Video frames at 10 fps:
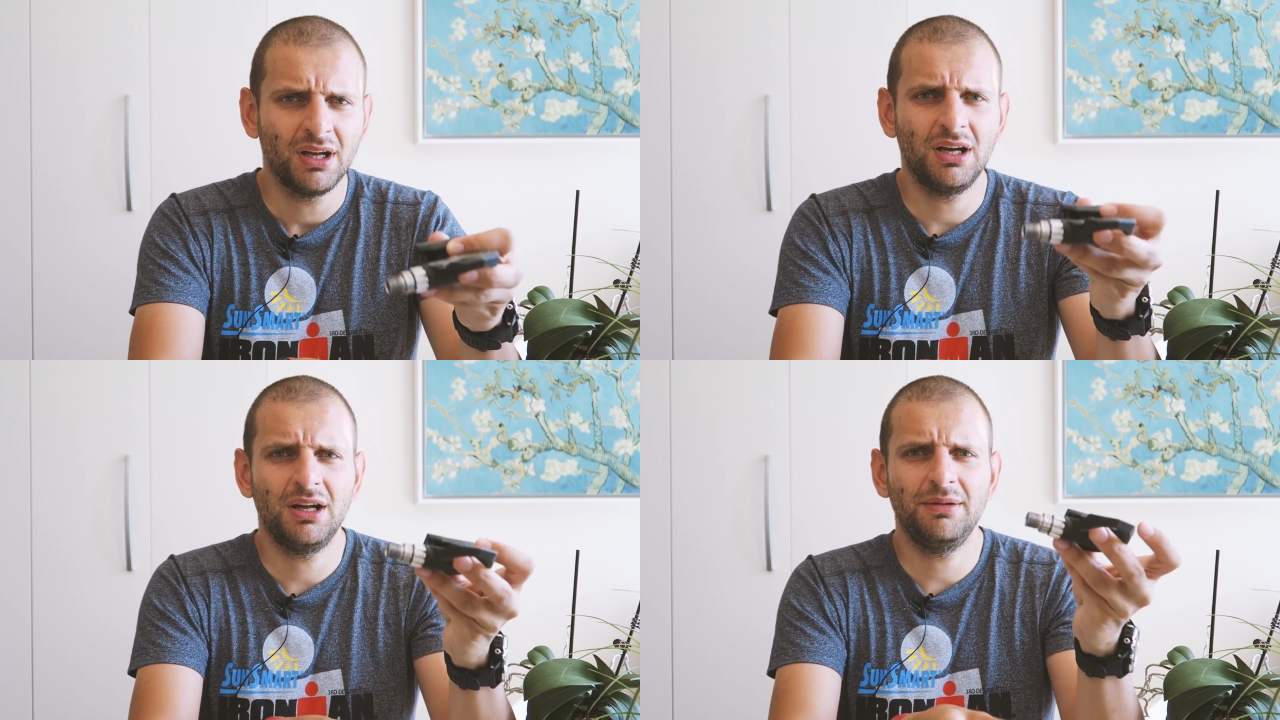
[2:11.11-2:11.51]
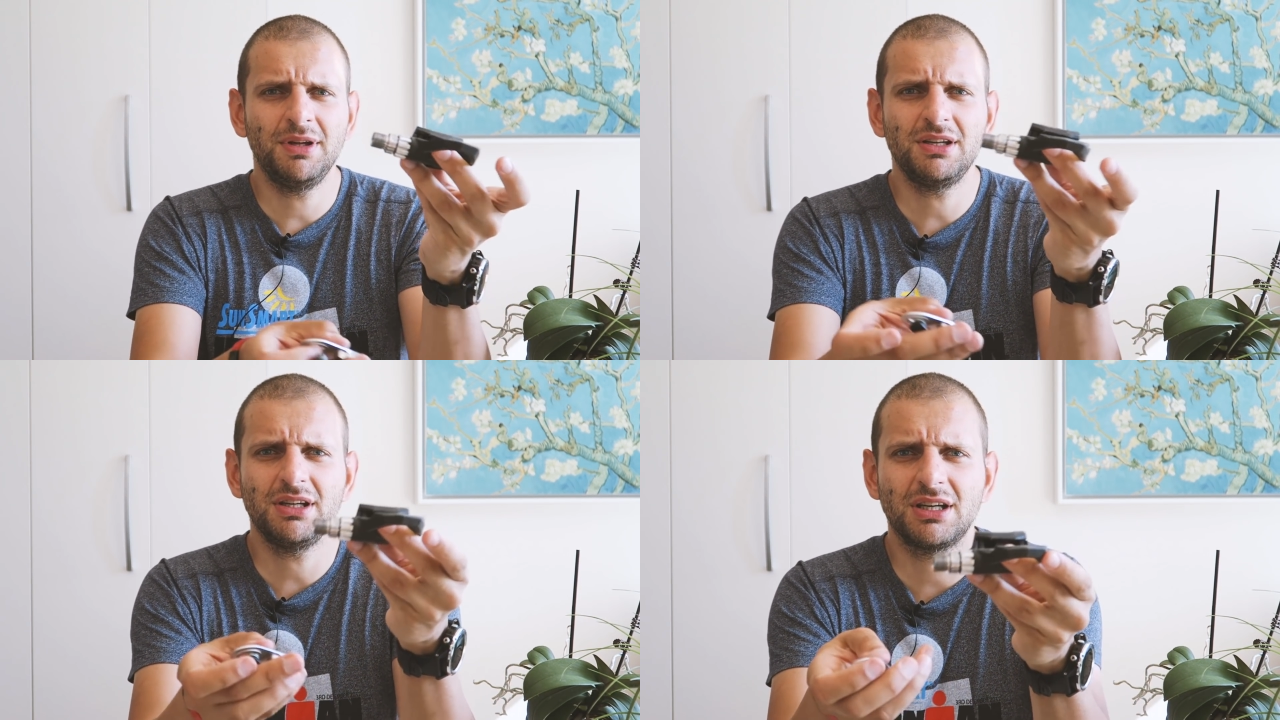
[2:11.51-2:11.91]
E,
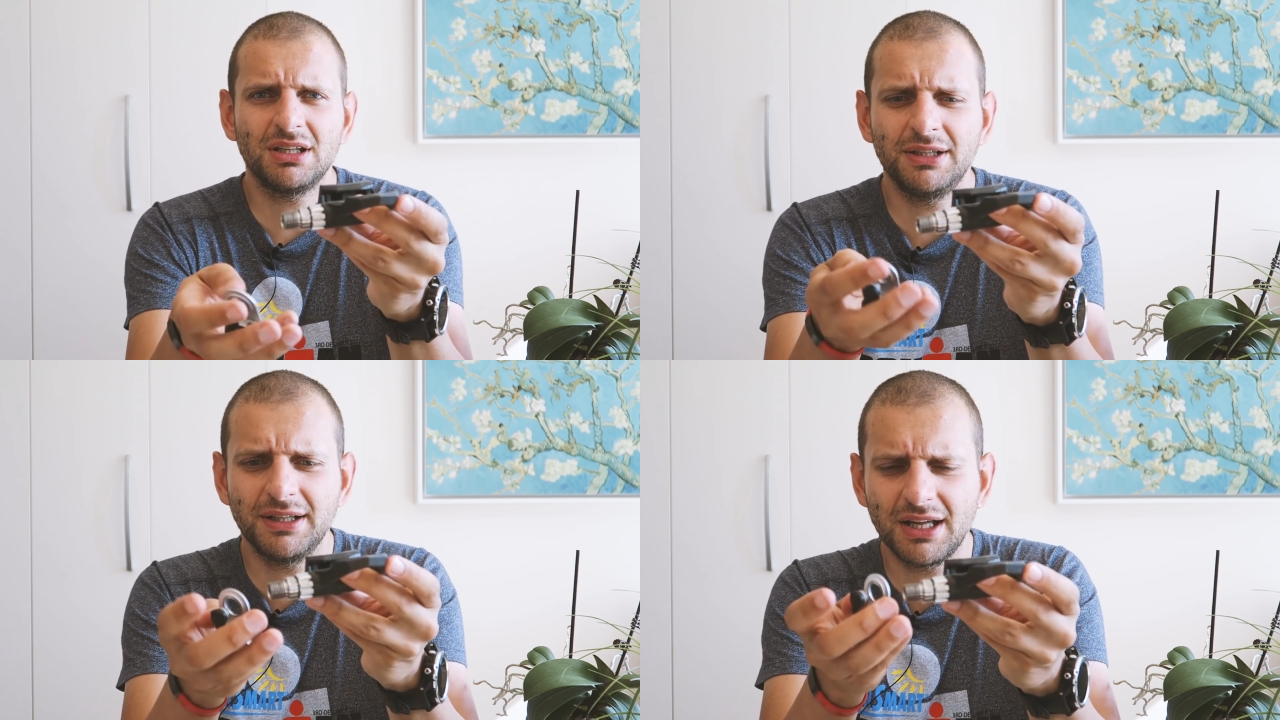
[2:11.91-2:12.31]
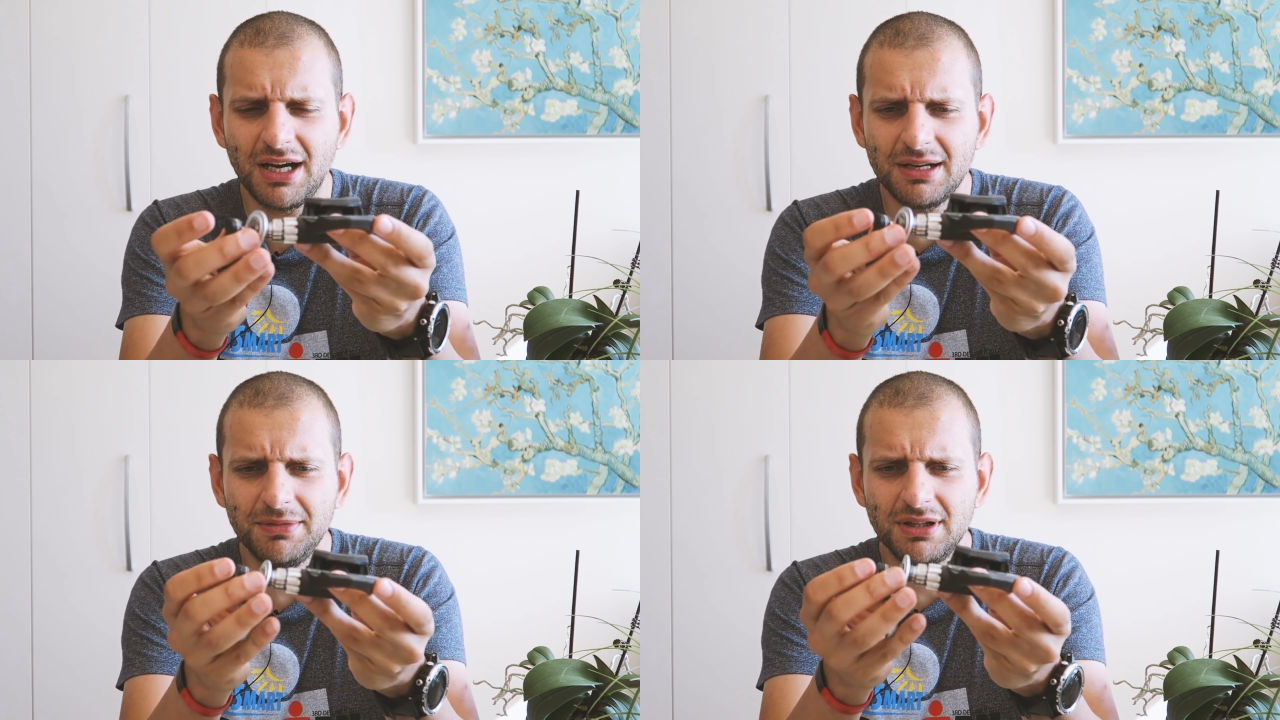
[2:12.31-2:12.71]
miernik e,
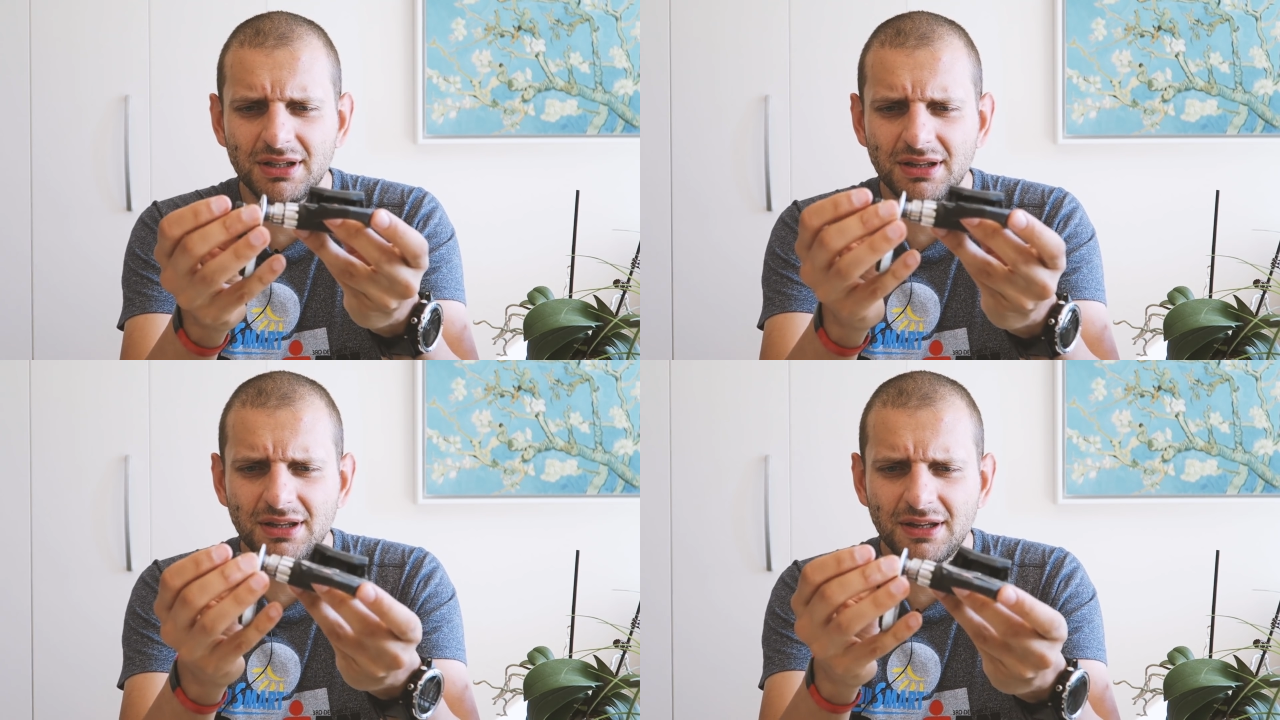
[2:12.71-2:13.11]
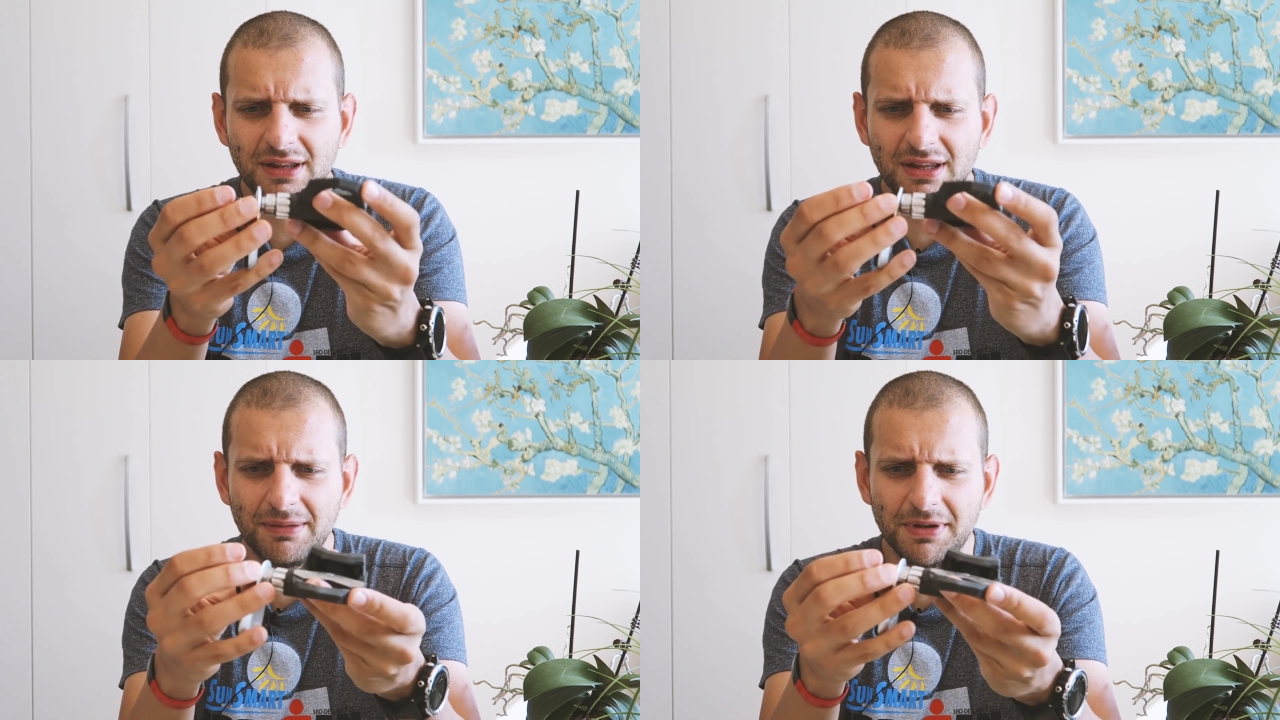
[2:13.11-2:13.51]
Garmin,
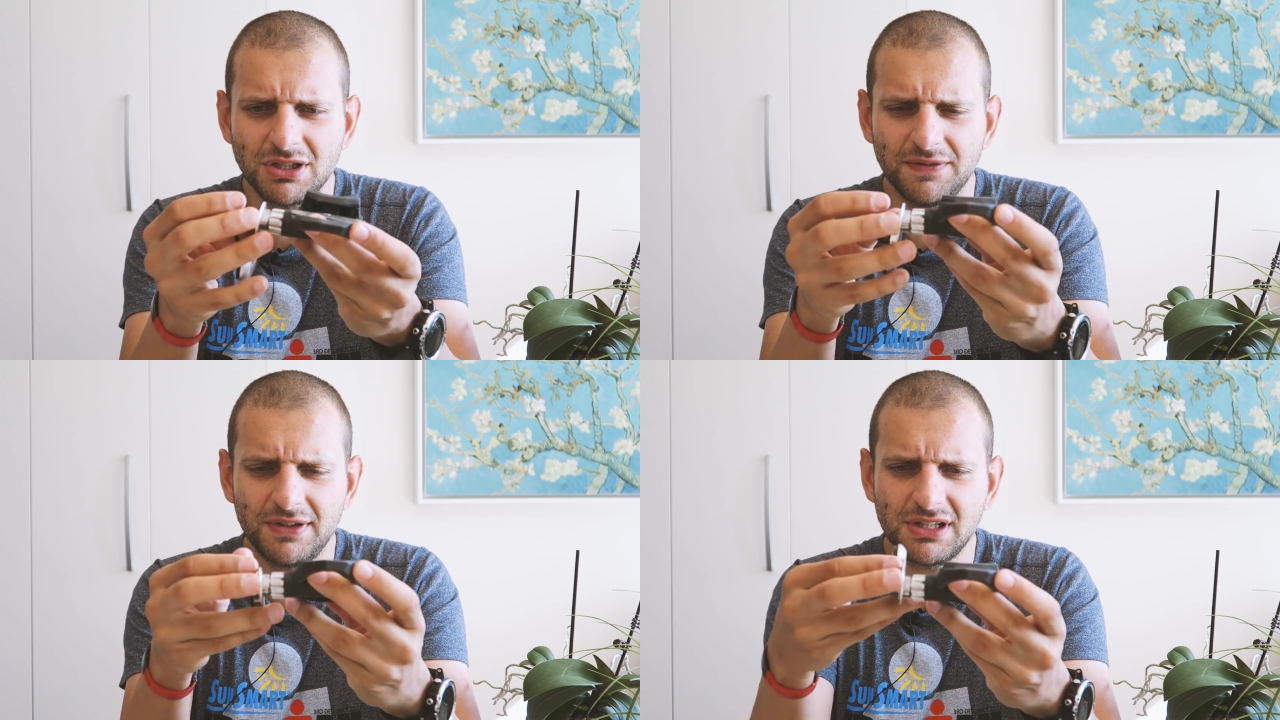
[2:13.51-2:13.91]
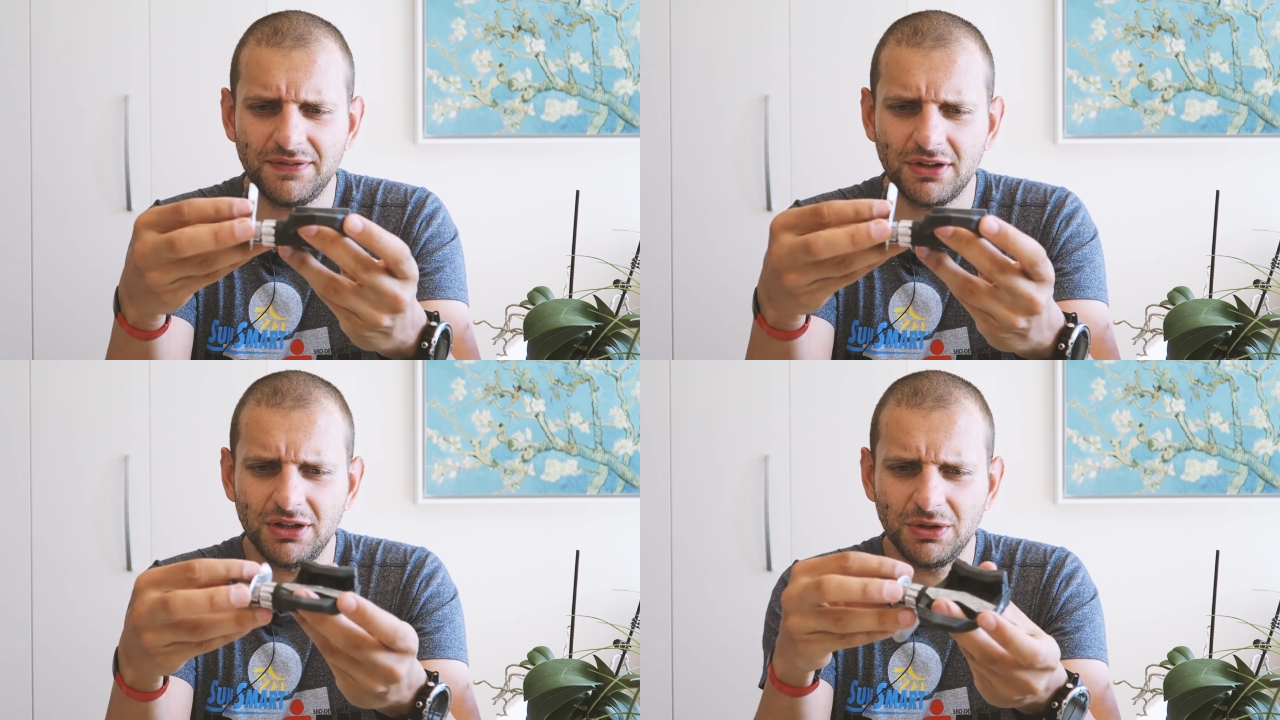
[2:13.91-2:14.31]
ta pierwsza
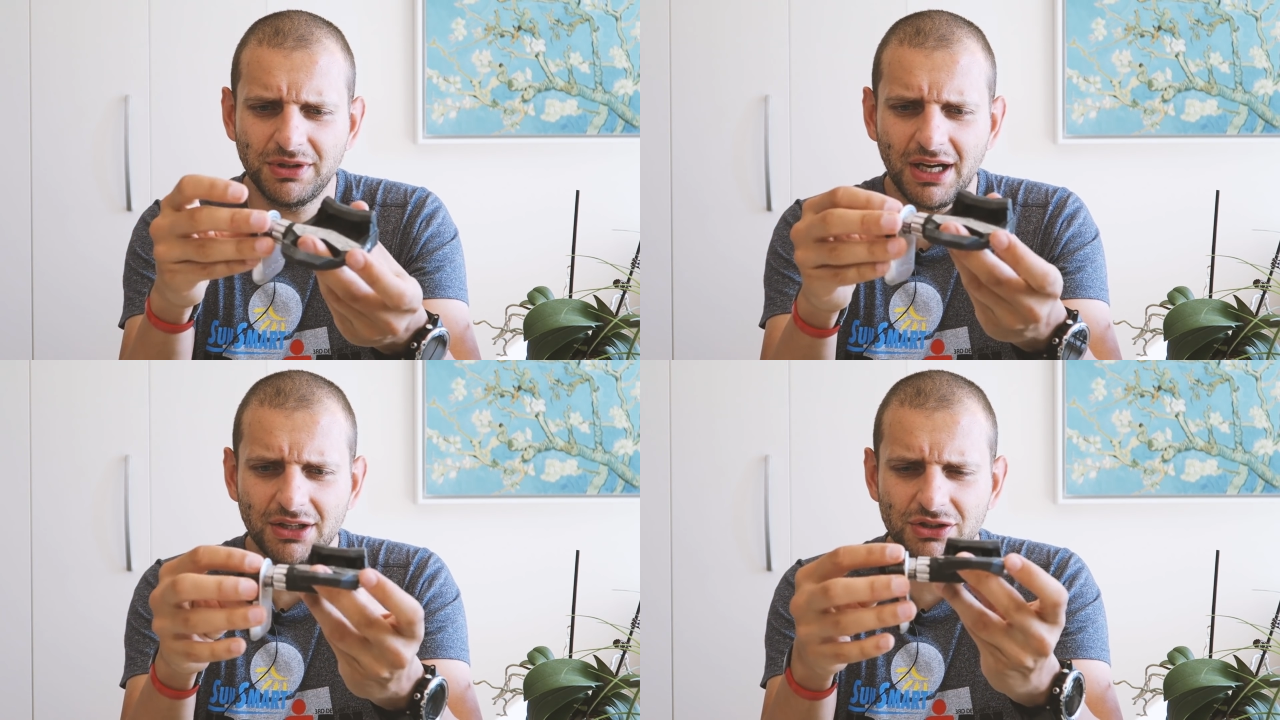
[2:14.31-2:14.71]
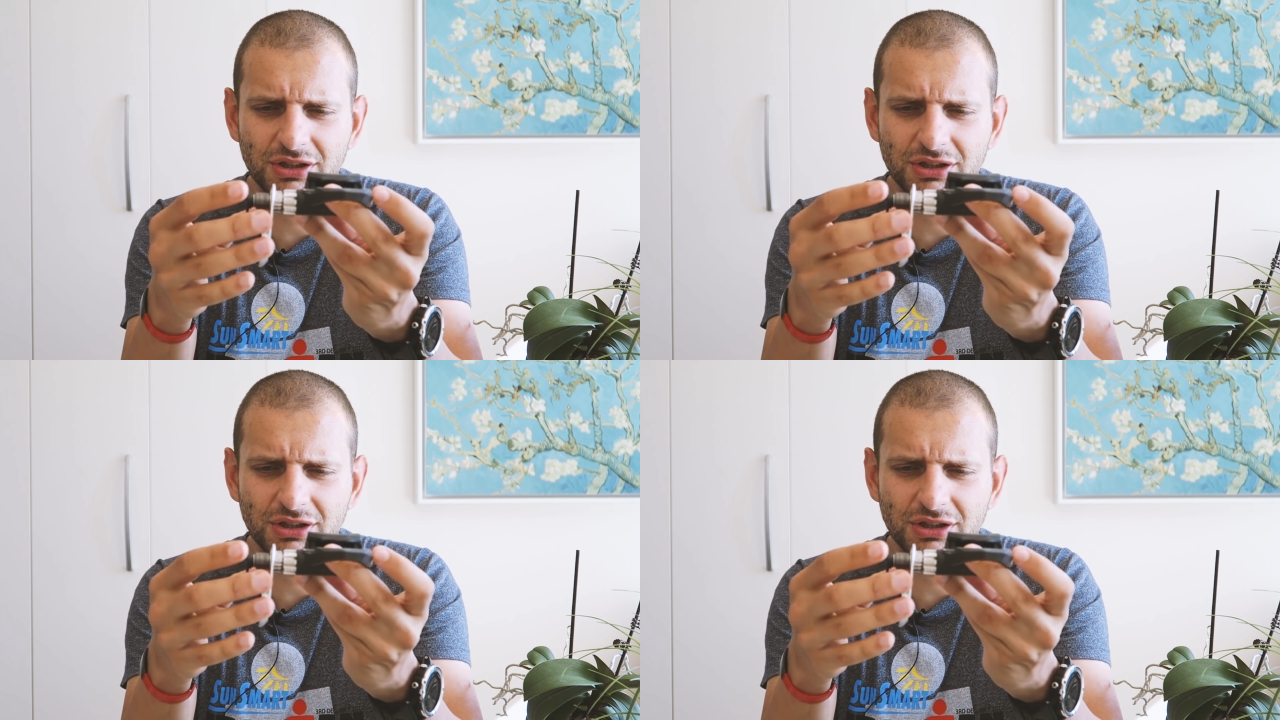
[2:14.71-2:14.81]
wersja wyglądał tak,